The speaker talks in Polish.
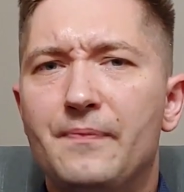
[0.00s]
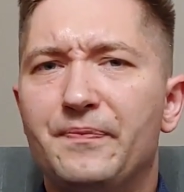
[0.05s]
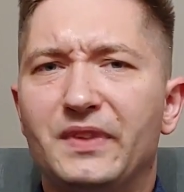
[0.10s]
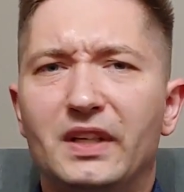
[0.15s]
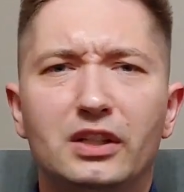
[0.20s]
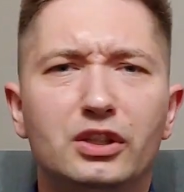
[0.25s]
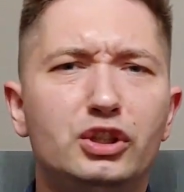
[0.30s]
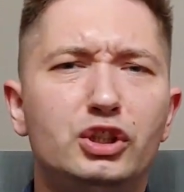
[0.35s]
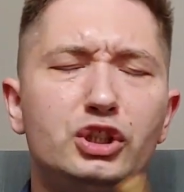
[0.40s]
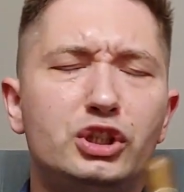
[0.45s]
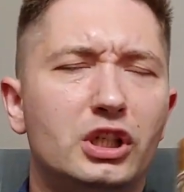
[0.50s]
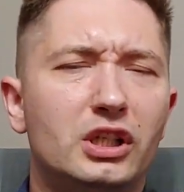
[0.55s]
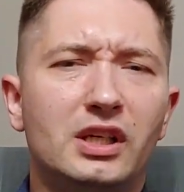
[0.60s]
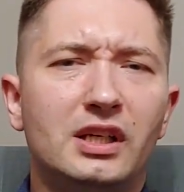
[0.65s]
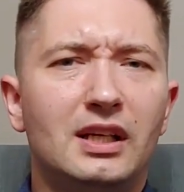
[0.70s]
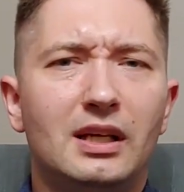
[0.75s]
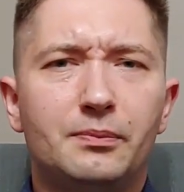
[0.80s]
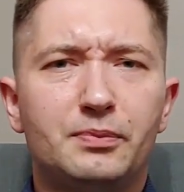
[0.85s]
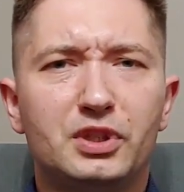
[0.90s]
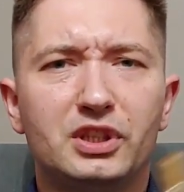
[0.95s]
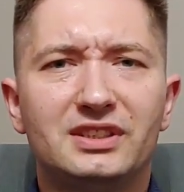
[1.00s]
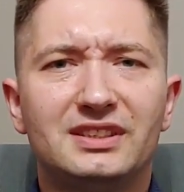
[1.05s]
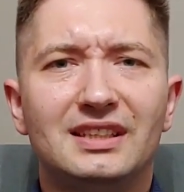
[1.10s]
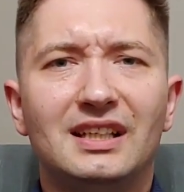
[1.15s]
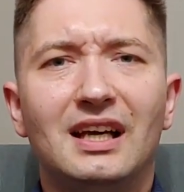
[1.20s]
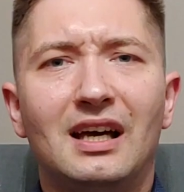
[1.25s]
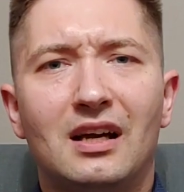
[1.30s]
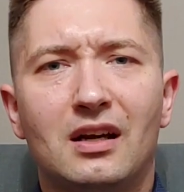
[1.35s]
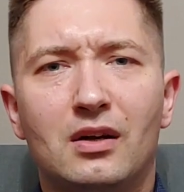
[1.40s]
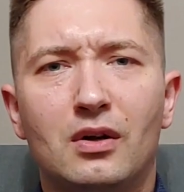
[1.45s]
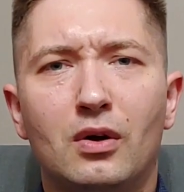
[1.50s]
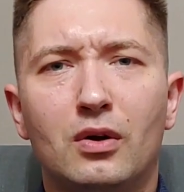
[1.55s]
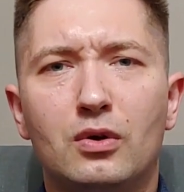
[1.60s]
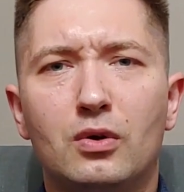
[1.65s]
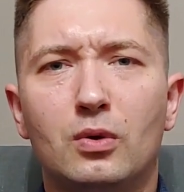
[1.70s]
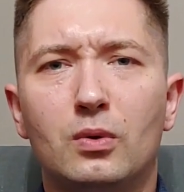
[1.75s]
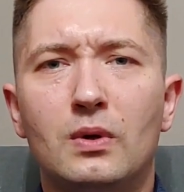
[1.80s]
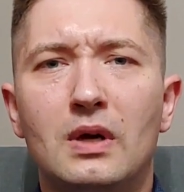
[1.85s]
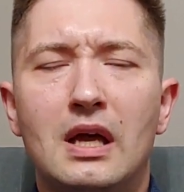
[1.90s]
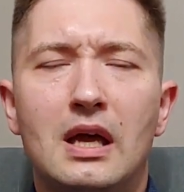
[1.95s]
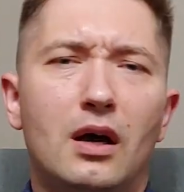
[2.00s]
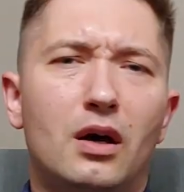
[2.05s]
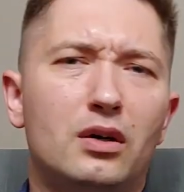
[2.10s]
liście najlepszych cygar roku,